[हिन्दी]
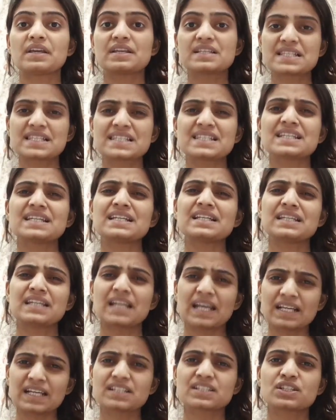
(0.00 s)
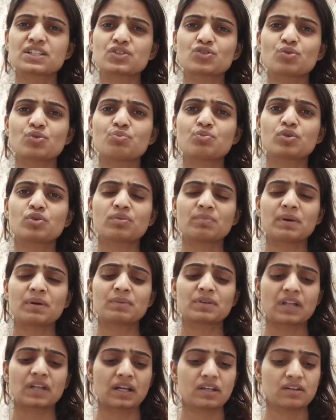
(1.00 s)
अब इससे नेक्स्ट जो
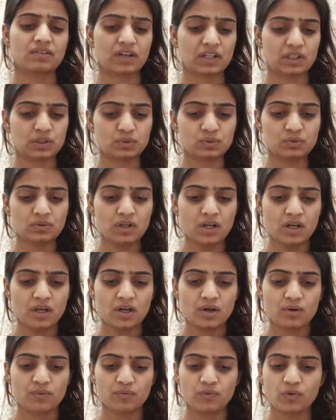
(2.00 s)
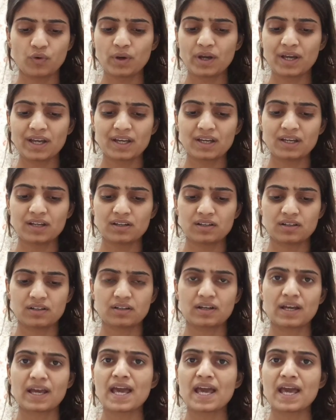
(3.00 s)
बुक मैं बताने वाली हूँ वो है